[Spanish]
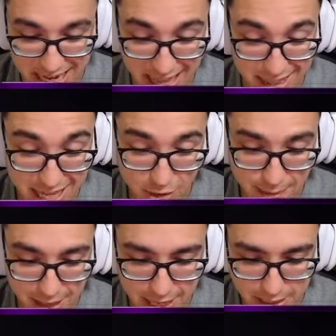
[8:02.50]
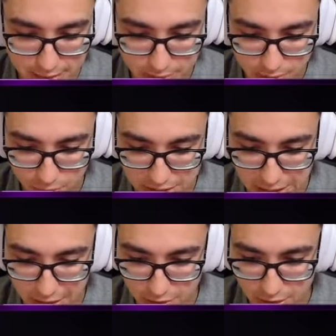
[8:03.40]
La idea no era mala, porque
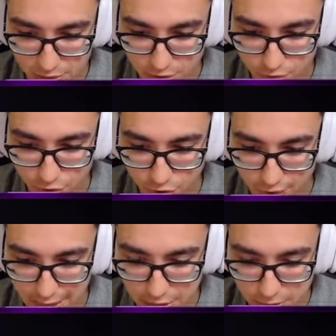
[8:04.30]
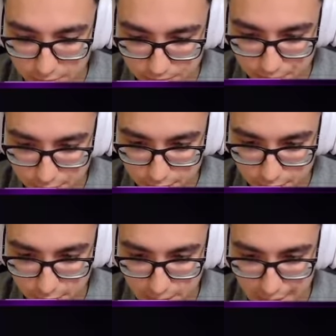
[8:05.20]
digo, tengo refuerzo de daño.
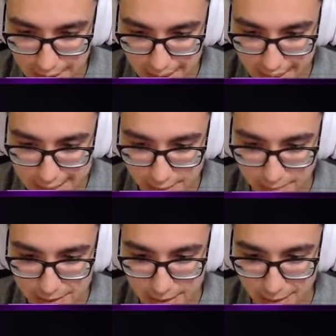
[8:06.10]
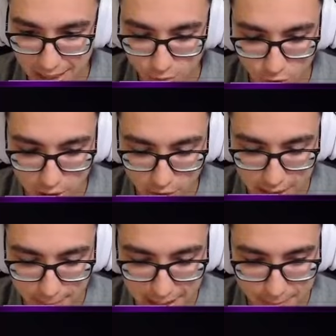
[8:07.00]
Eh, si, me la juego y lo doy
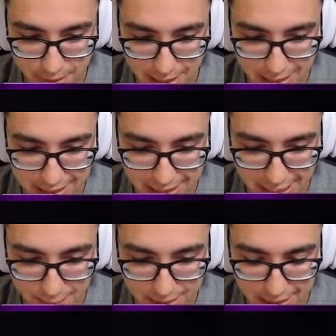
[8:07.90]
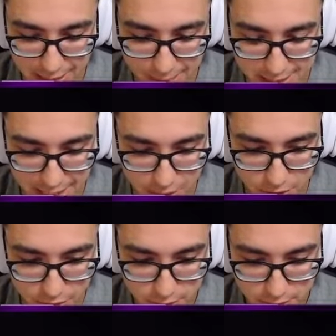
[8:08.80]
a Piper, literalmente la
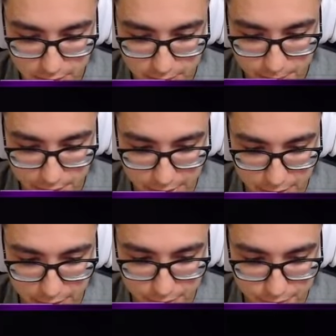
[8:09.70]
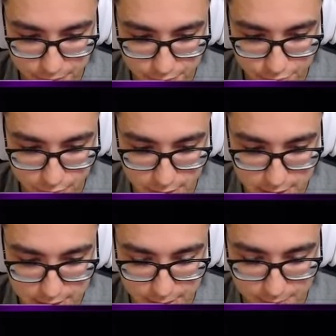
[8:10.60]
masacro. Pero,
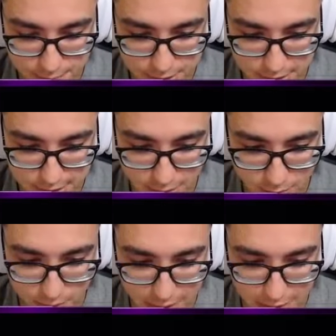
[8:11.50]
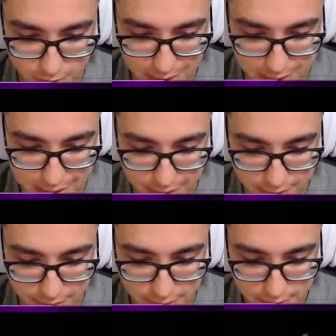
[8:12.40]
se, se está complicando
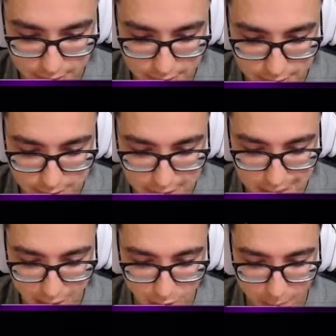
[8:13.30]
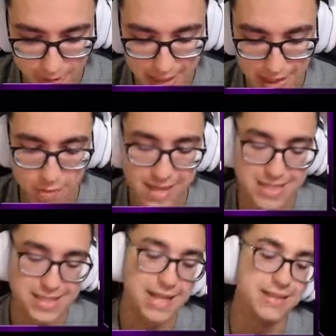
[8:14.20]
bastante. Se está complicando
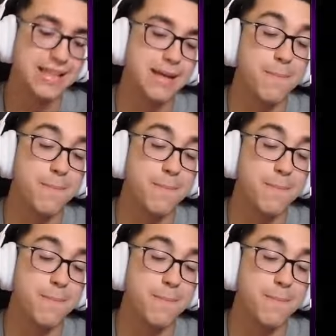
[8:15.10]
bastante.